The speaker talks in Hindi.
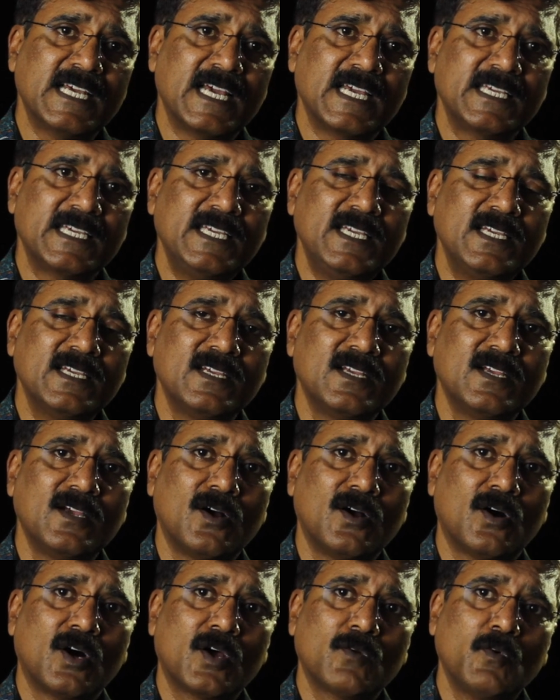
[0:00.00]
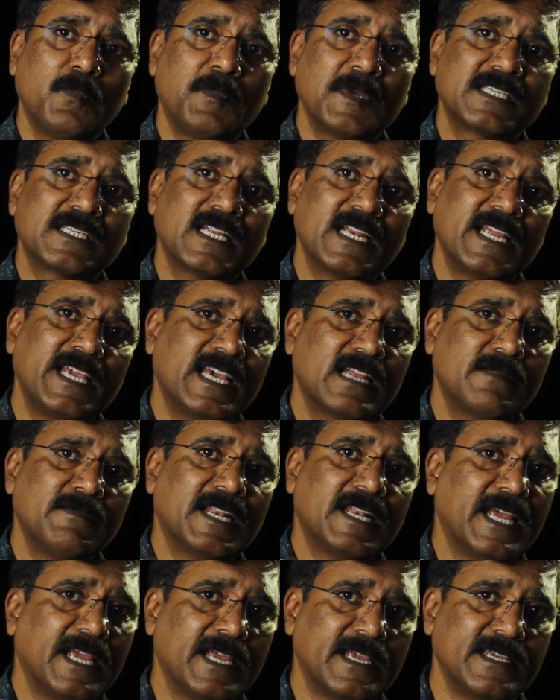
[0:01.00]
जाएगी और वो पिक्चर एयर
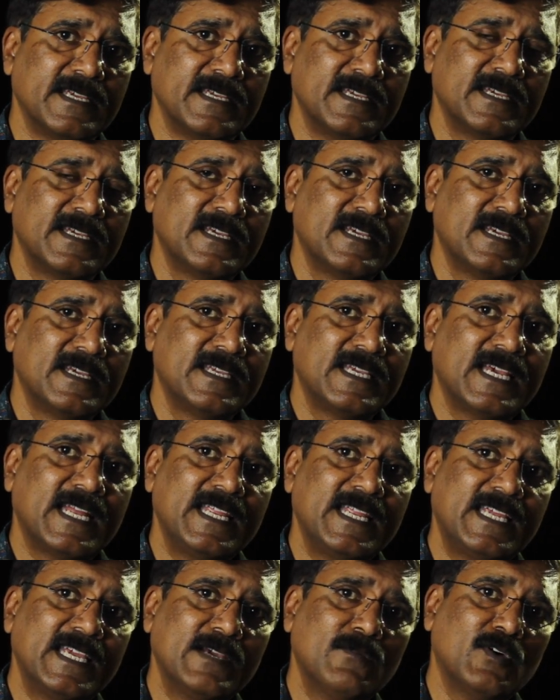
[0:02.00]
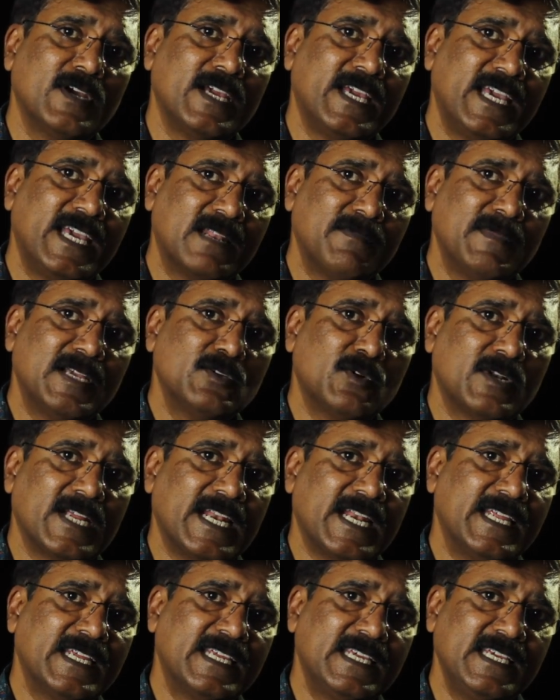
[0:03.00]
में रहेगी यानी कि वो एयर में जो
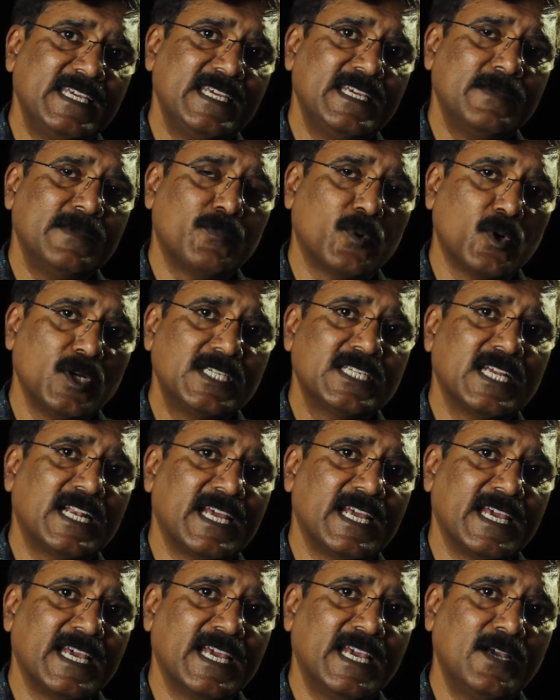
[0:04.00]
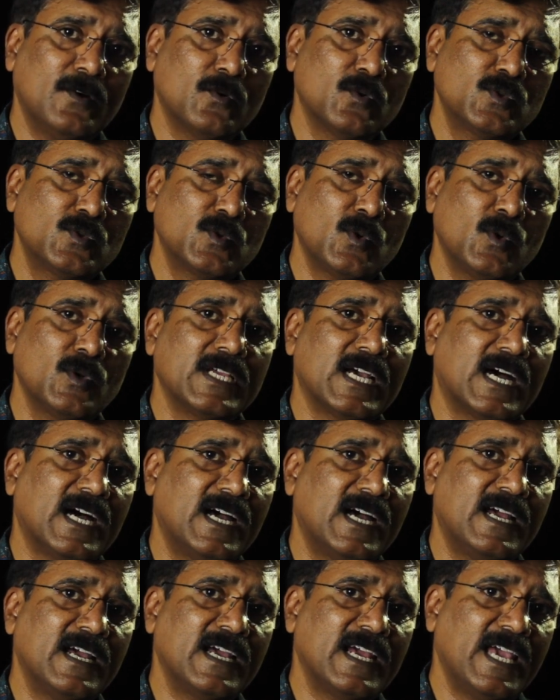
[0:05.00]
रहने की पोजीशन है उसको
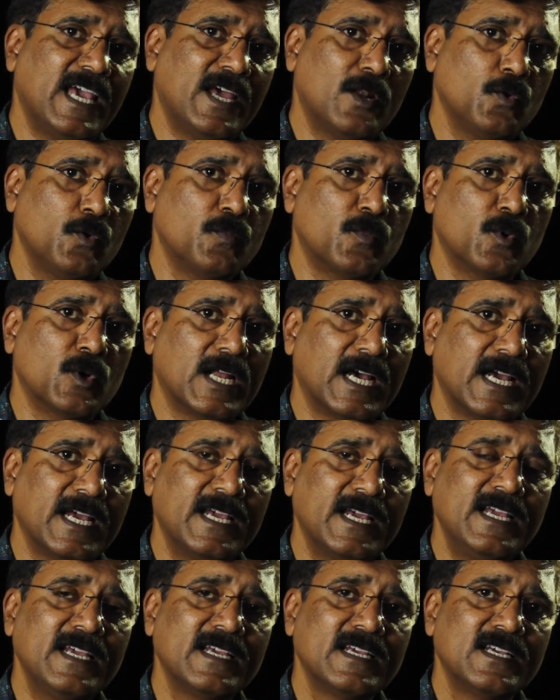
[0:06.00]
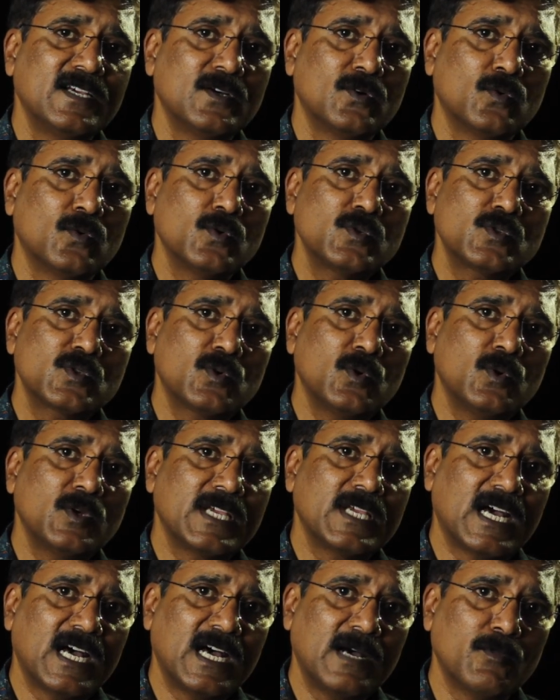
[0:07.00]
यहाँ एरू बोला है उसको
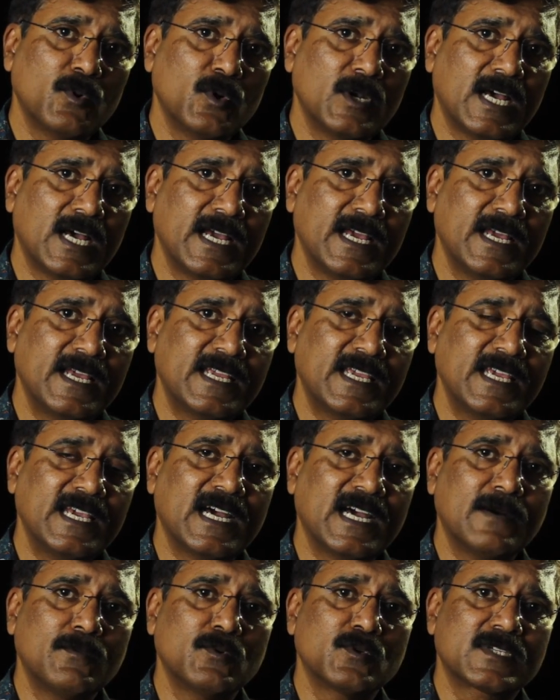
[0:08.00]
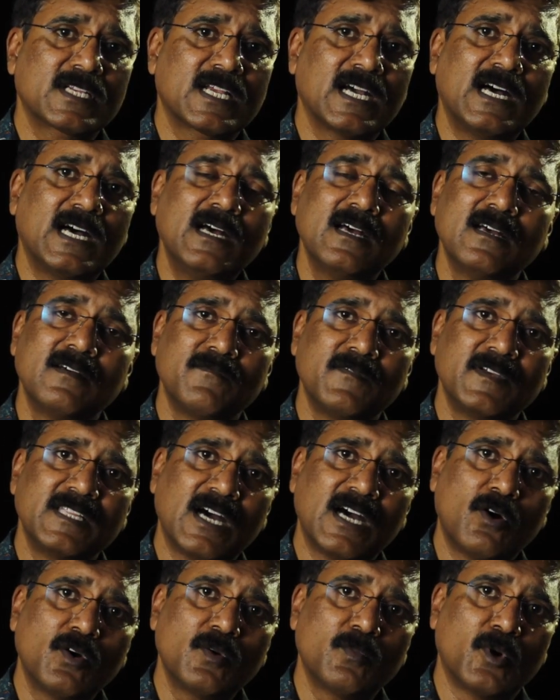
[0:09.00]
यहाँ बोला है कि अब उसका
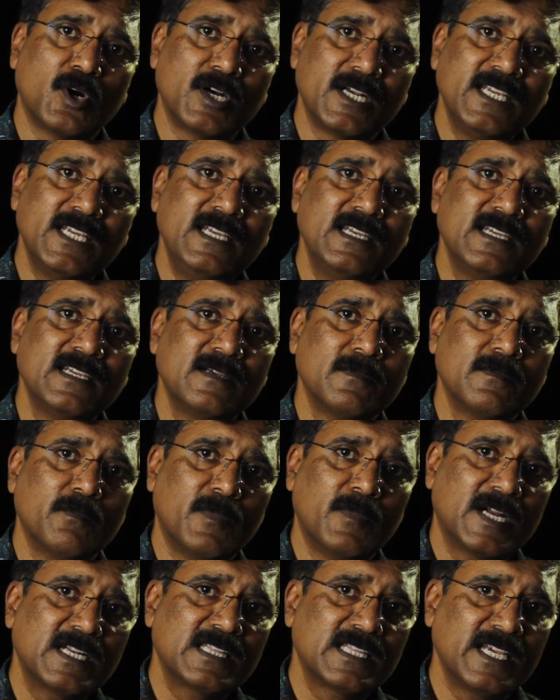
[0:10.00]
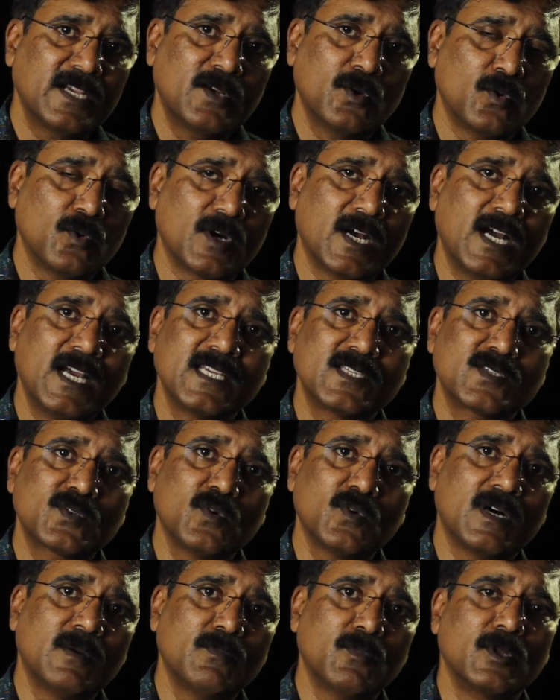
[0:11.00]
विदाउट बॉडी बर्थ एक होगा
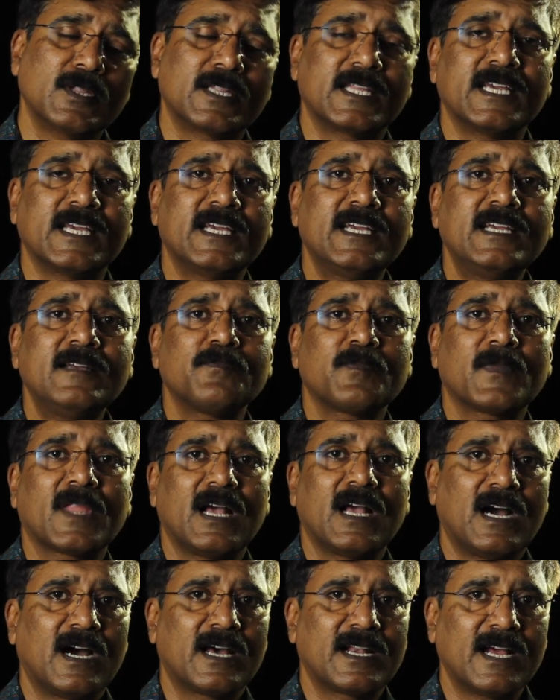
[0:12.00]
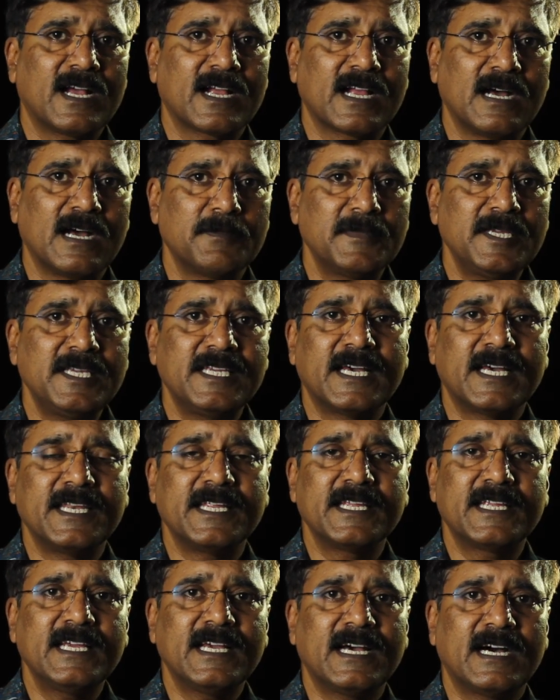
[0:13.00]
इसको हम बोलते हैं अनागामी
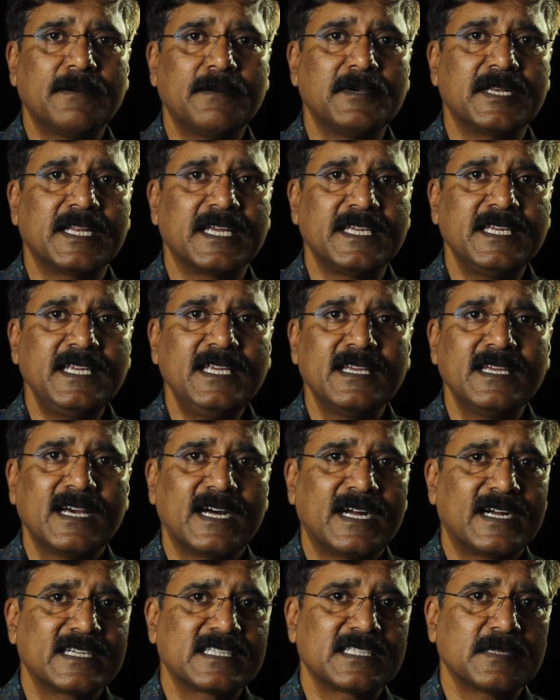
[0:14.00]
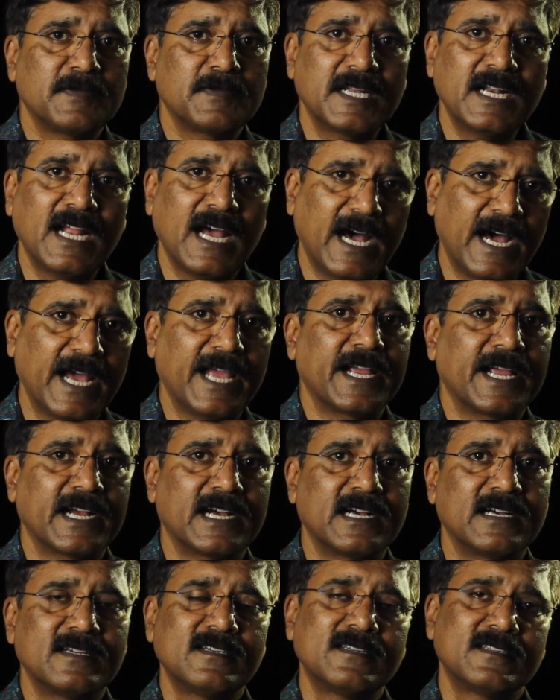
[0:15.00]
यानी कि अब नहीं अर्थ पर
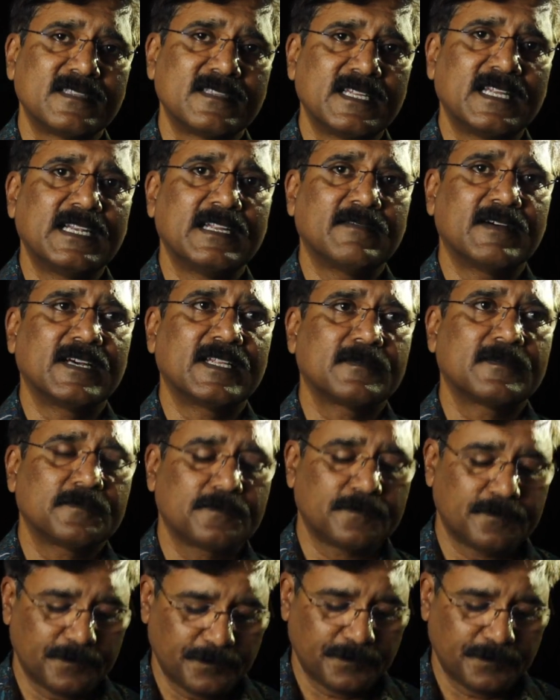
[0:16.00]
आएगा धन्यवाद